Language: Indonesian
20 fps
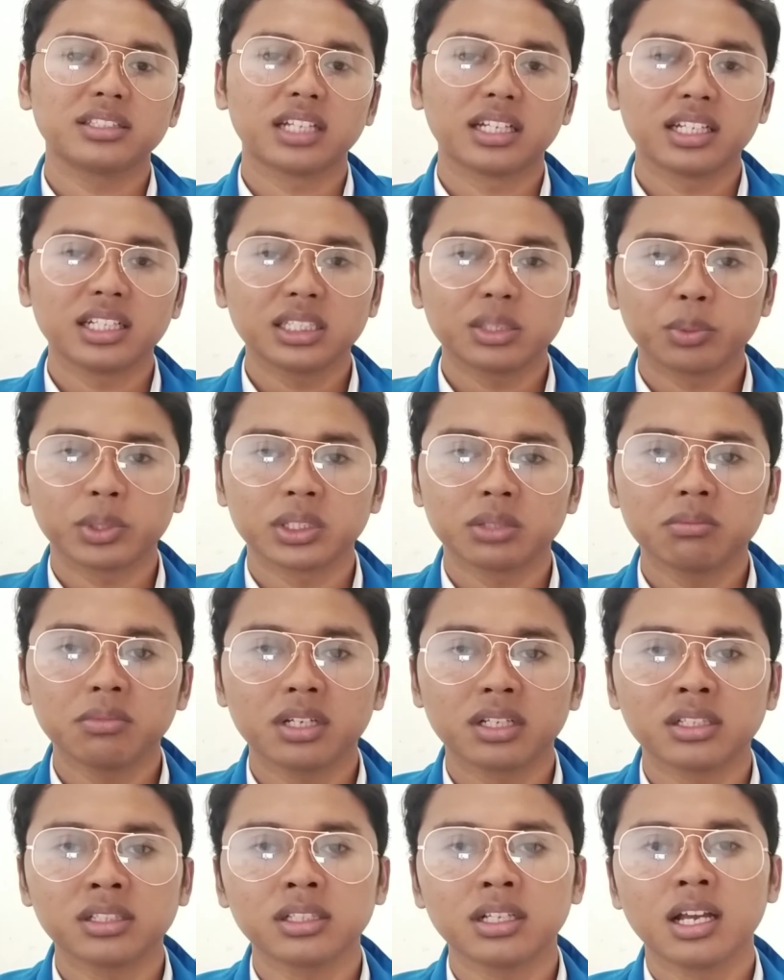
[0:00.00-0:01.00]
Jadi
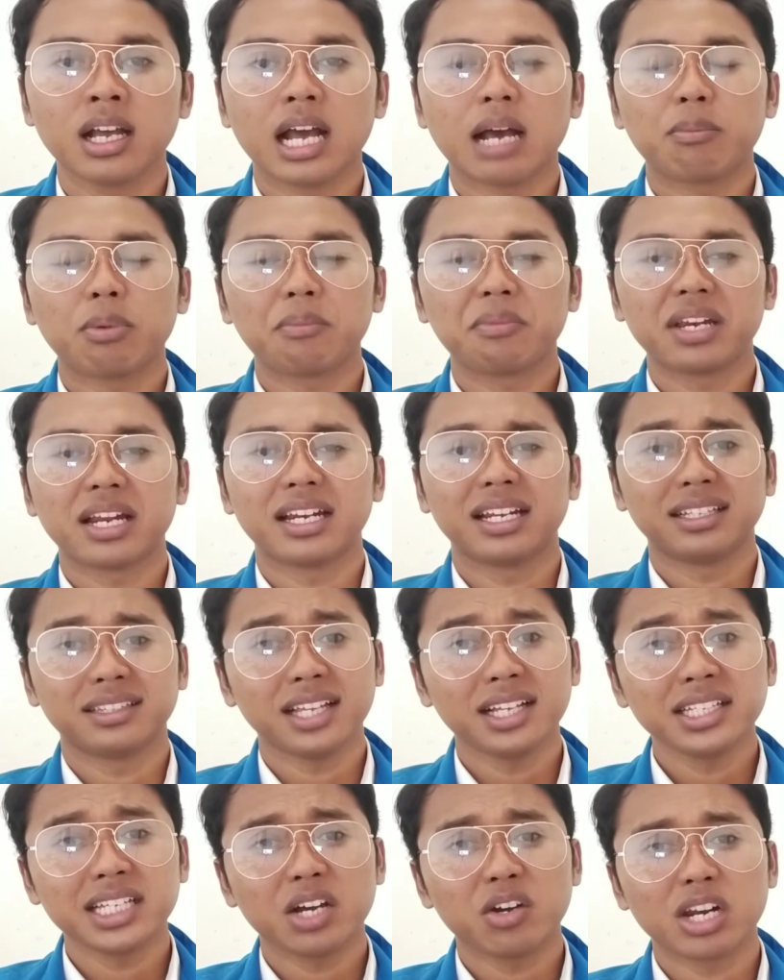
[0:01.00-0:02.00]
teman-teman, apabila
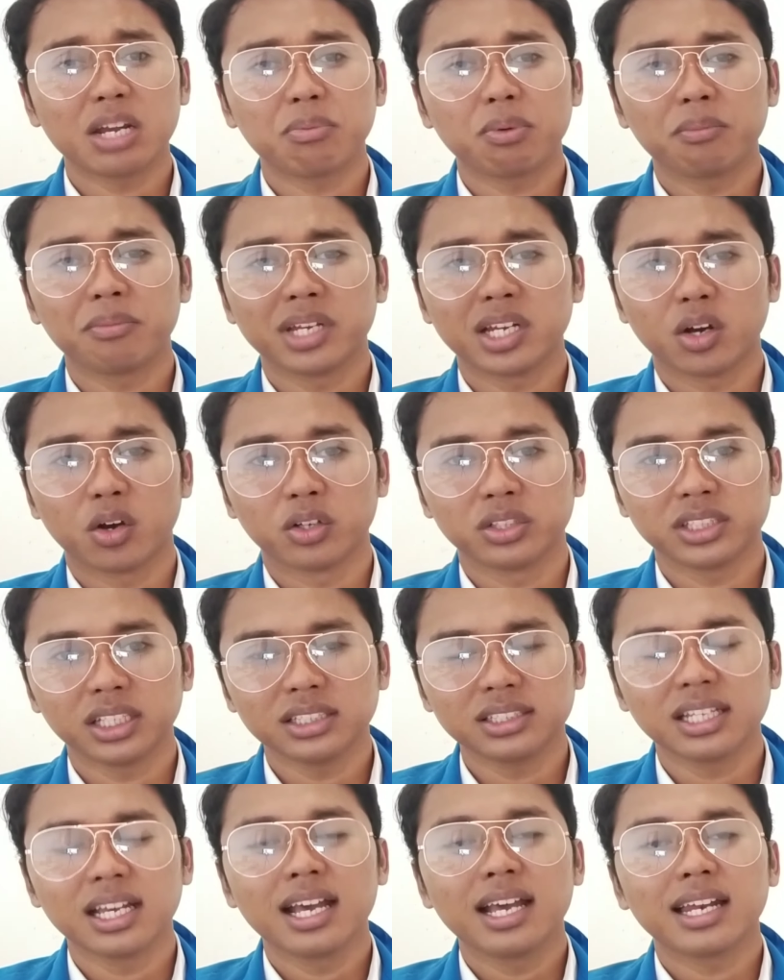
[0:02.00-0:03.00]
ditanya oleh pembina
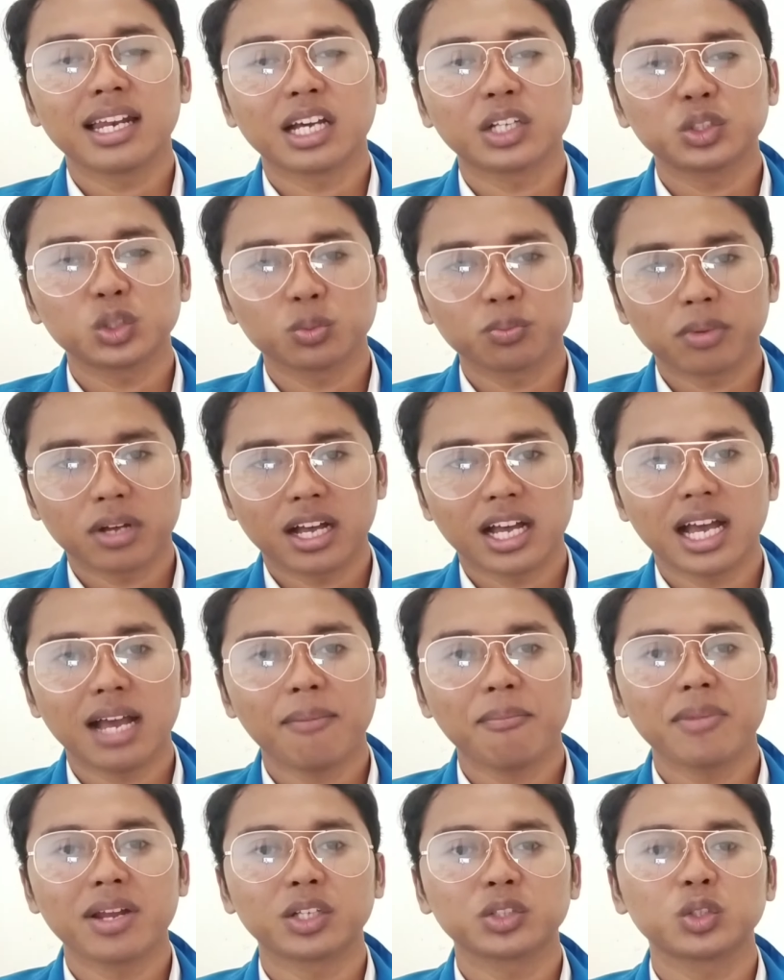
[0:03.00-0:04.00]
OSIS, langsung
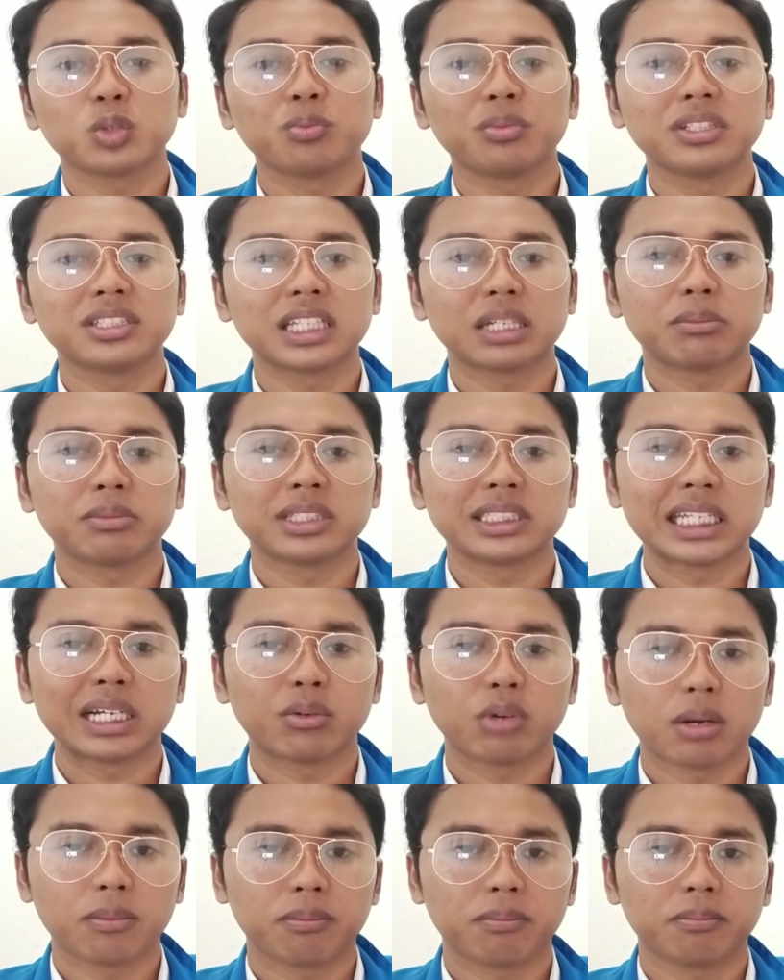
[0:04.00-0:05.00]
paham, langsung bisa
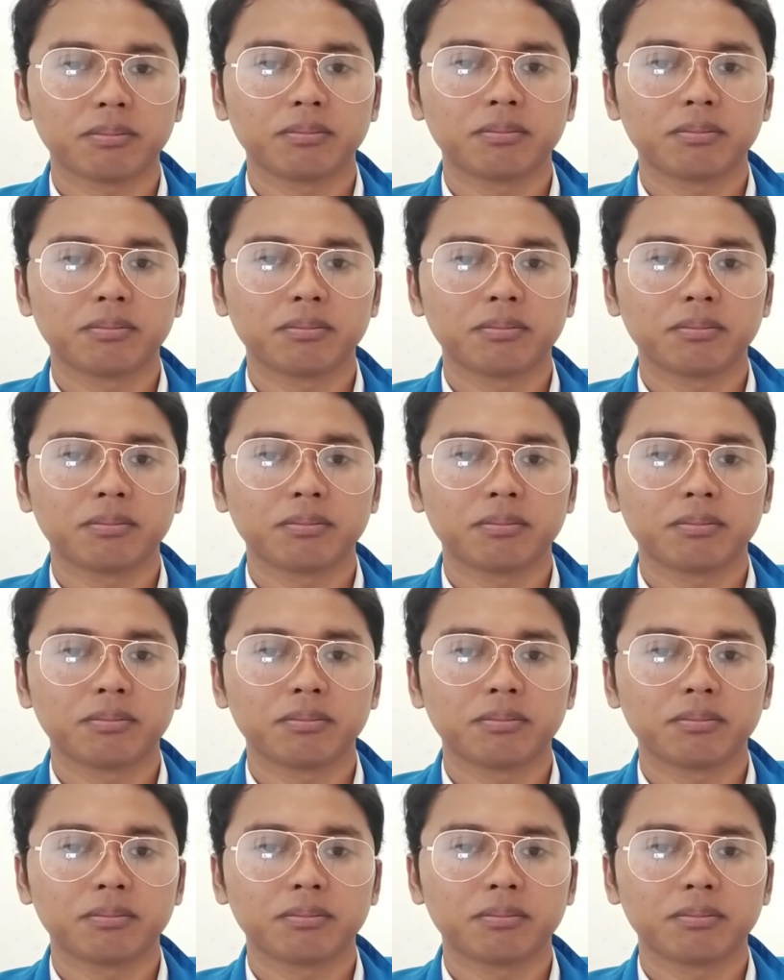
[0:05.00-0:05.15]
menjawab.